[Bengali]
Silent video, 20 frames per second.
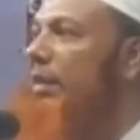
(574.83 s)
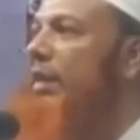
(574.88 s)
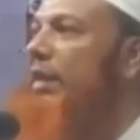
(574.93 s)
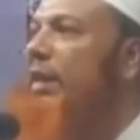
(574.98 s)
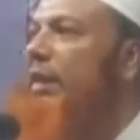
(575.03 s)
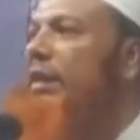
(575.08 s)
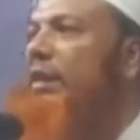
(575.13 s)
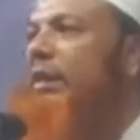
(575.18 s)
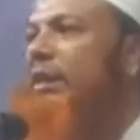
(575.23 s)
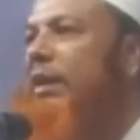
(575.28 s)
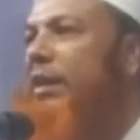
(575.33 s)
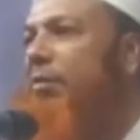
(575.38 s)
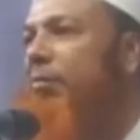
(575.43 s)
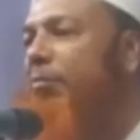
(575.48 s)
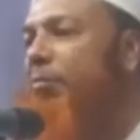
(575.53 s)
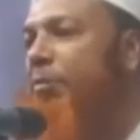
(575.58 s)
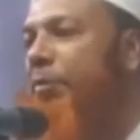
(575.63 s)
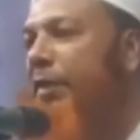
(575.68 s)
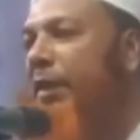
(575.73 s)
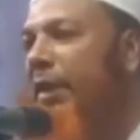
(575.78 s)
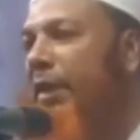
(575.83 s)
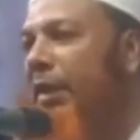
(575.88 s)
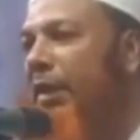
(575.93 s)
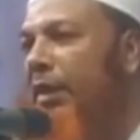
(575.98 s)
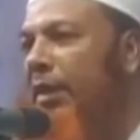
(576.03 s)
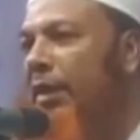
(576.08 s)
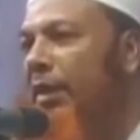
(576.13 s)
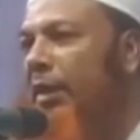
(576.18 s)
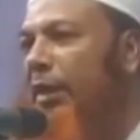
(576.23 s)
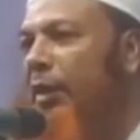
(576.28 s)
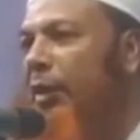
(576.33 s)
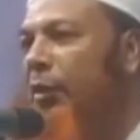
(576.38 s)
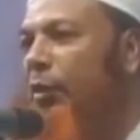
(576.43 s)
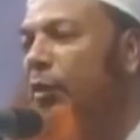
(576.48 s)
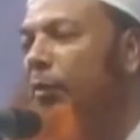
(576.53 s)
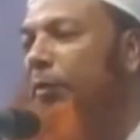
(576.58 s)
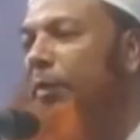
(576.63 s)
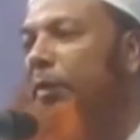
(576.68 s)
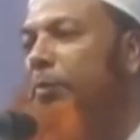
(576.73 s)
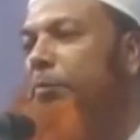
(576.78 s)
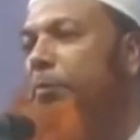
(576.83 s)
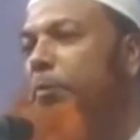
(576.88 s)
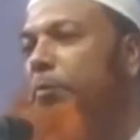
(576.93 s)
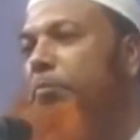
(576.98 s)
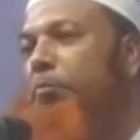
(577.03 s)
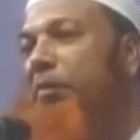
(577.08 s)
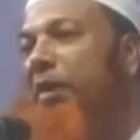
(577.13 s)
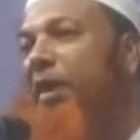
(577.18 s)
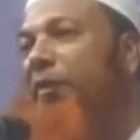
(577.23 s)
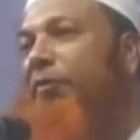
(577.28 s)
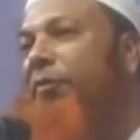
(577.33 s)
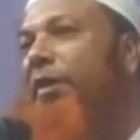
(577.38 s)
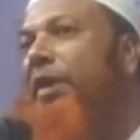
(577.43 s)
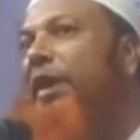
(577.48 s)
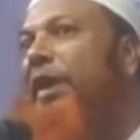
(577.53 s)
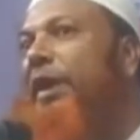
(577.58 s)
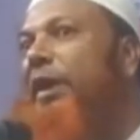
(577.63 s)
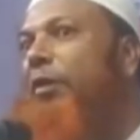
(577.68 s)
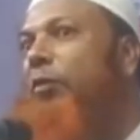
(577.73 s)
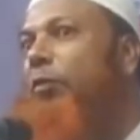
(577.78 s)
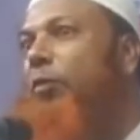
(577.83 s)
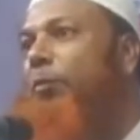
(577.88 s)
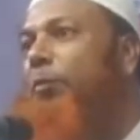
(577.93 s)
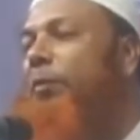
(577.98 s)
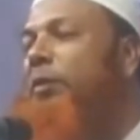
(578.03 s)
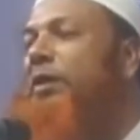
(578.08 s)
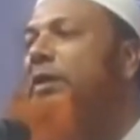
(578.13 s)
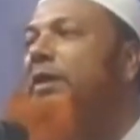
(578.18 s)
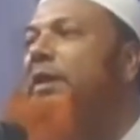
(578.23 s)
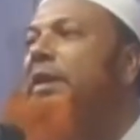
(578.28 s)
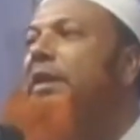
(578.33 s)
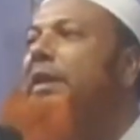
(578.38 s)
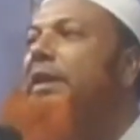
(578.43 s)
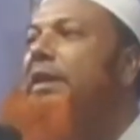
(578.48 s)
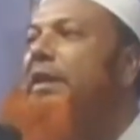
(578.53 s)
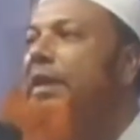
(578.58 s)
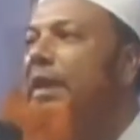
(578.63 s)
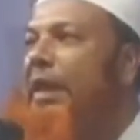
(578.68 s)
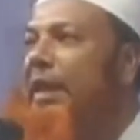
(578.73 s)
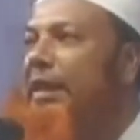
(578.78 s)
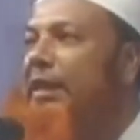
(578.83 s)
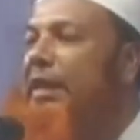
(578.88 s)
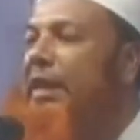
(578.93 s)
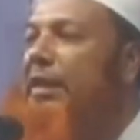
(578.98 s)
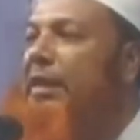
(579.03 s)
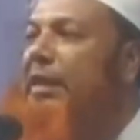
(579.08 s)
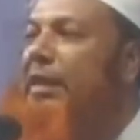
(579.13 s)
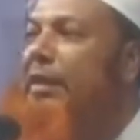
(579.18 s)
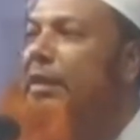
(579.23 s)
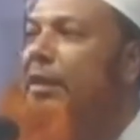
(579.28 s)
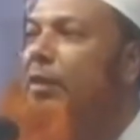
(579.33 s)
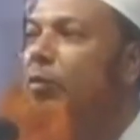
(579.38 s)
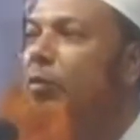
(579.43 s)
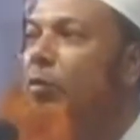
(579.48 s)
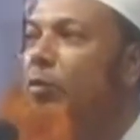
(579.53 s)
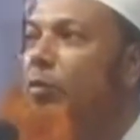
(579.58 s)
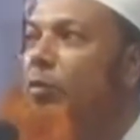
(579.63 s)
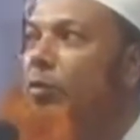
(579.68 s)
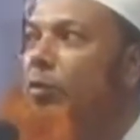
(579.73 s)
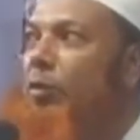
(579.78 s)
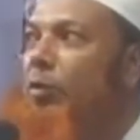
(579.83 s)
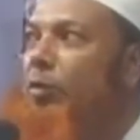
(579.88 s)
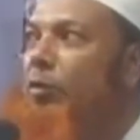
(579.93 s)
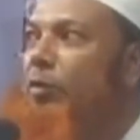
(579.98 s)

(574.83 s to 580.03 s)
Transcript: বোঝা যাচ্ছে তবে মাহফিলের উপস্থিতি যারা তাদেরকে অনুরোধ